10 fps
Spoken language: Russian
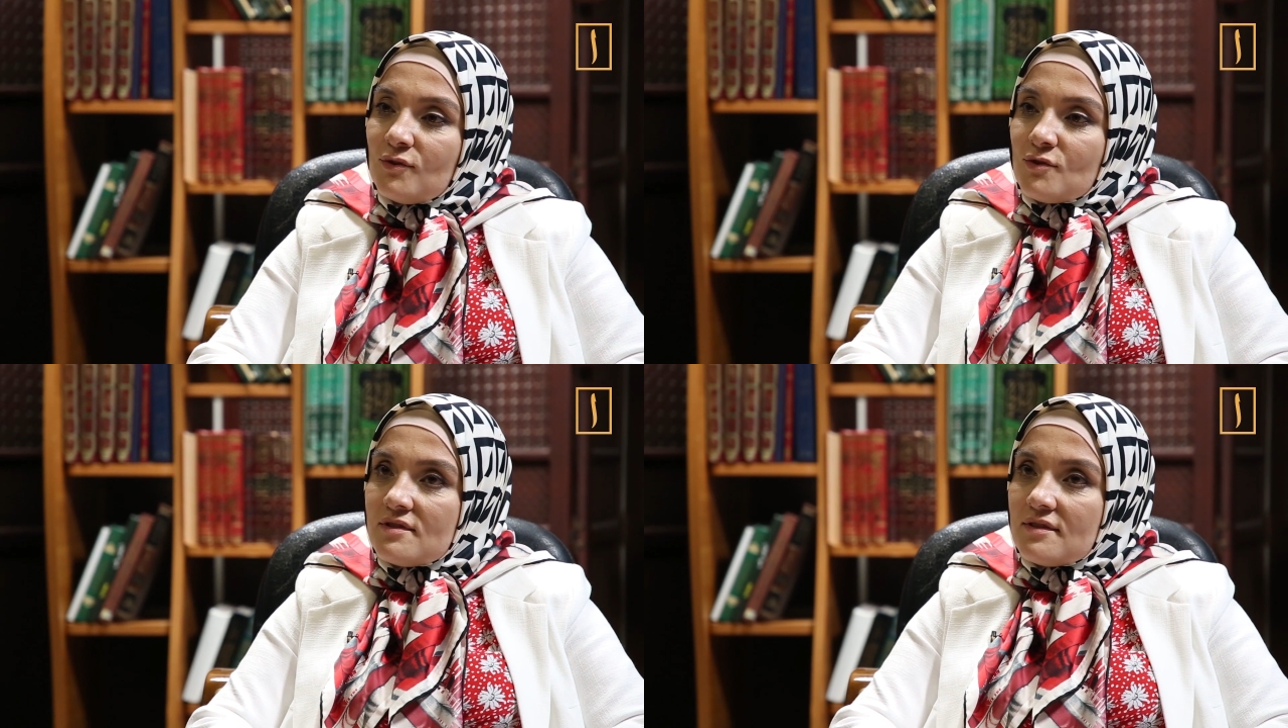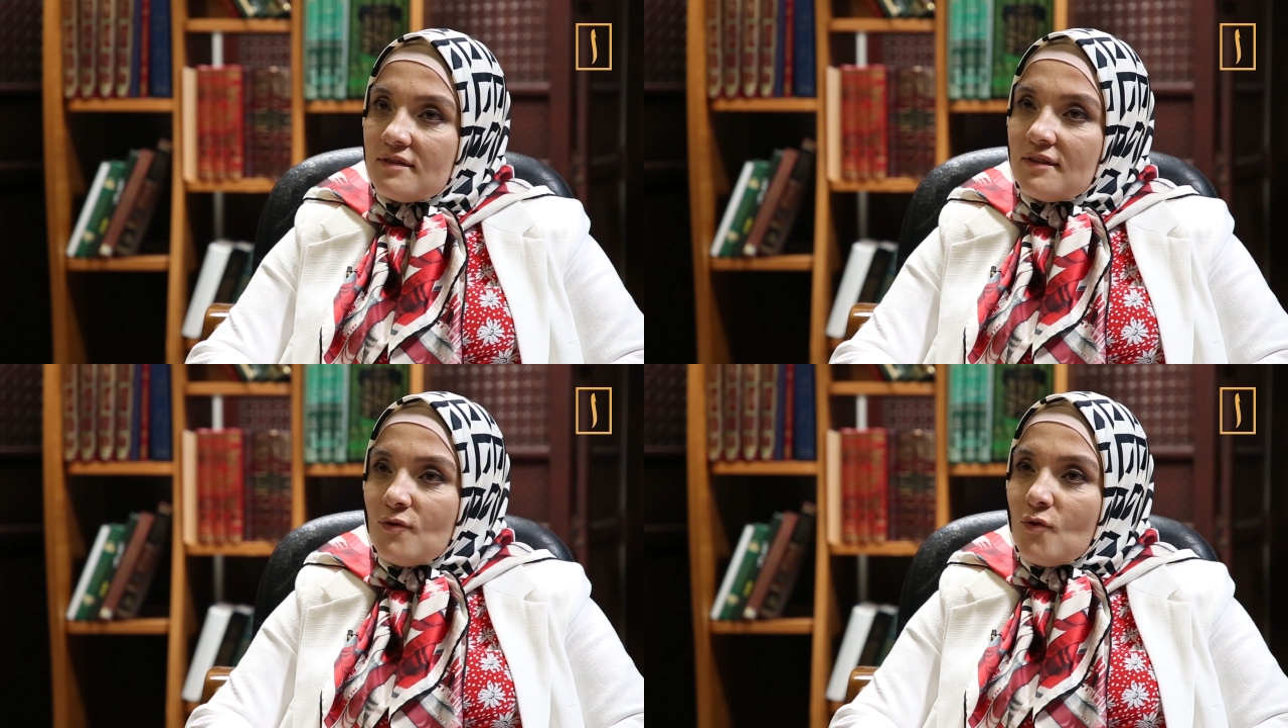То есть
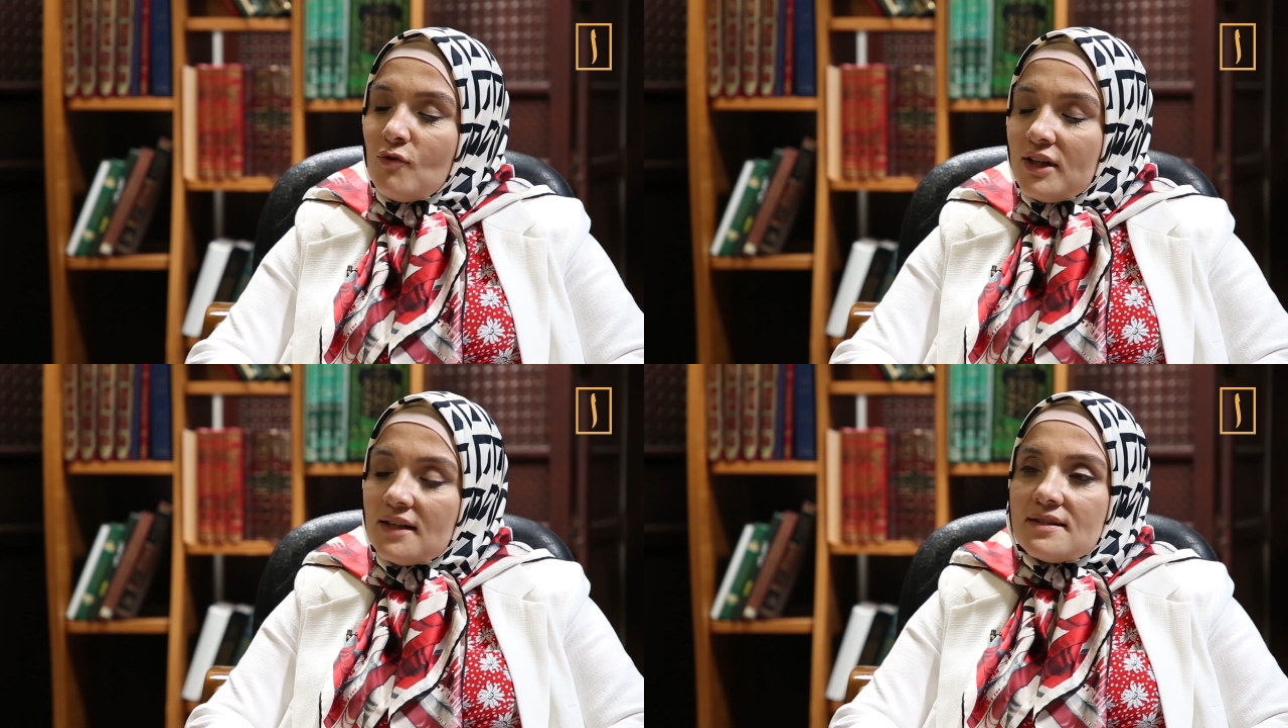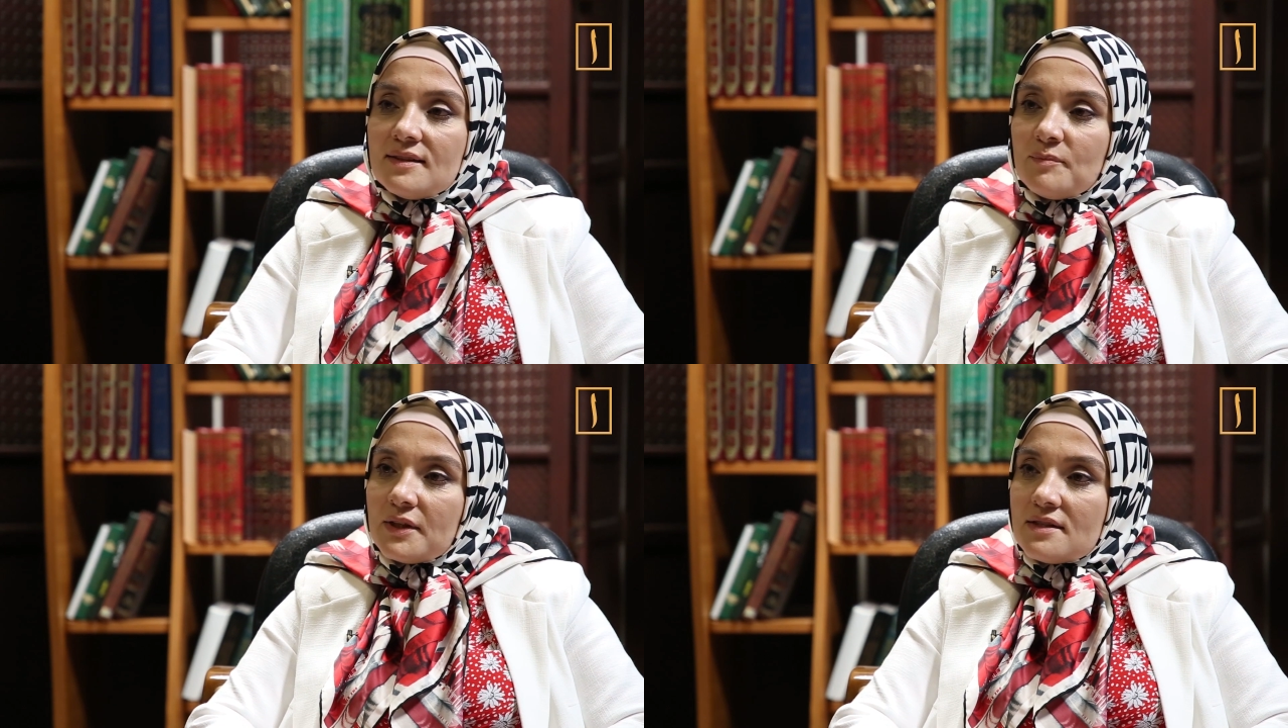такой
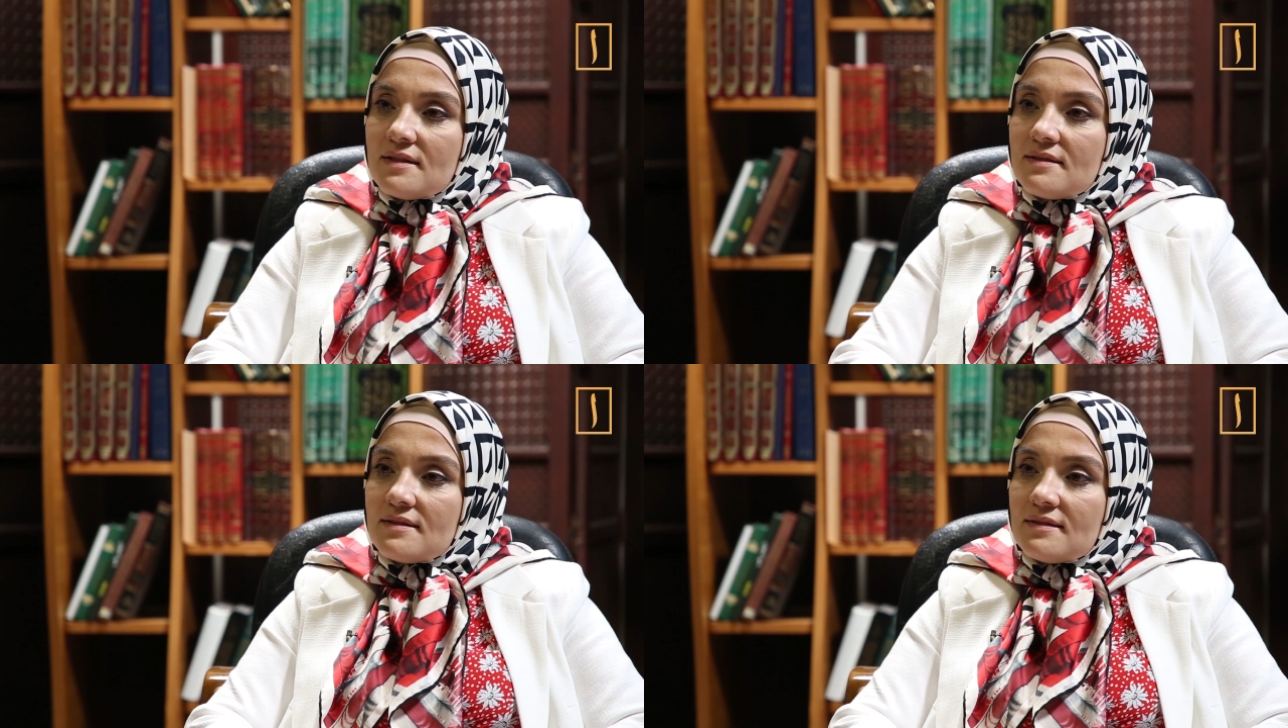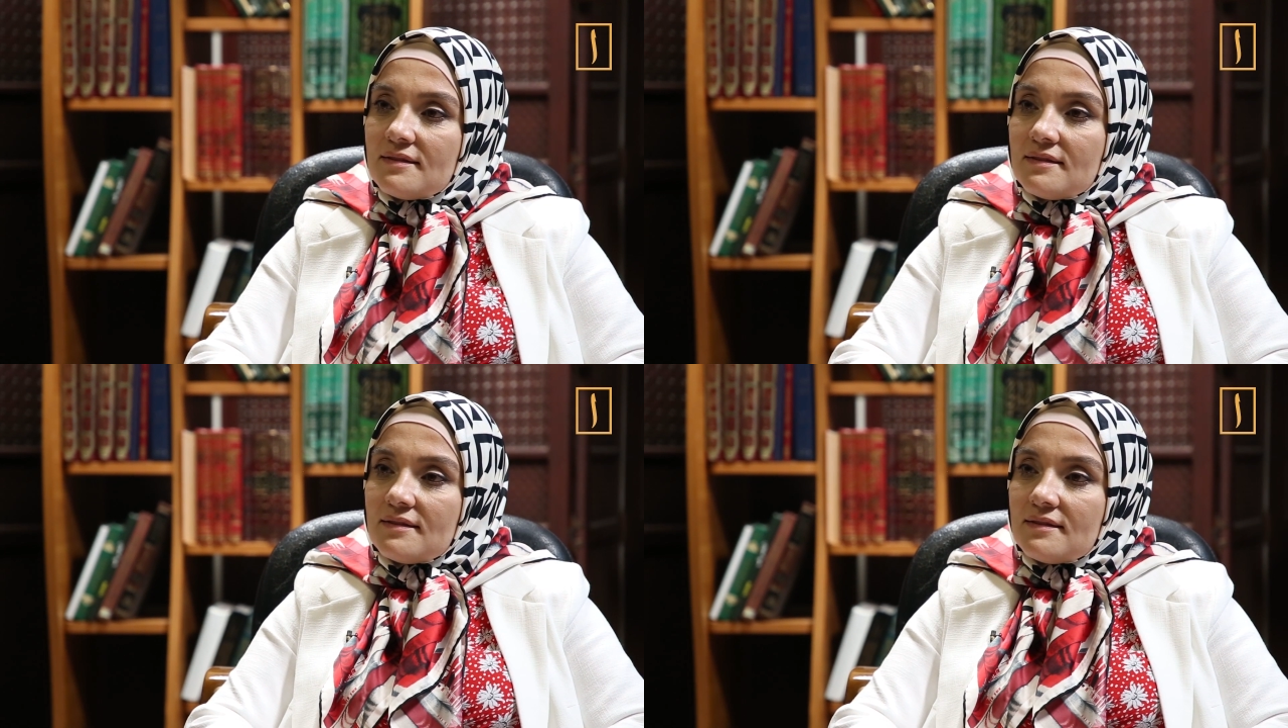увлекательный процесс,